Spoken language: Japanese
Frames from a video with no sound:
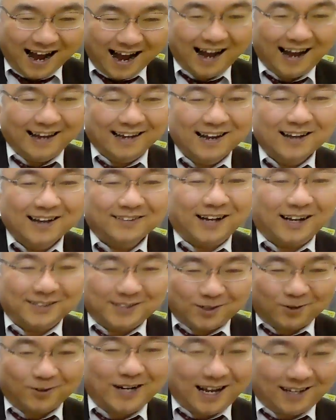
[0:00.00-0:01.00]
はい。な
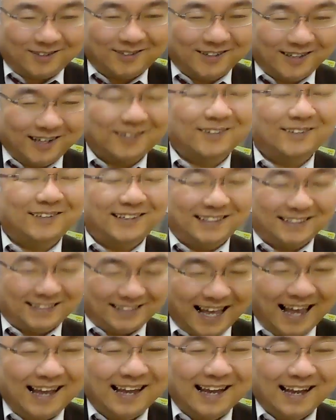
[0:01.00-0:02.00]
んじゃこりゃということで
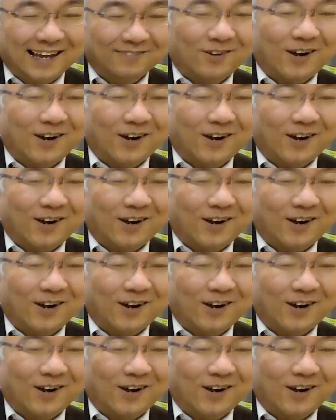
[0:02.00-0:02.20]
すね。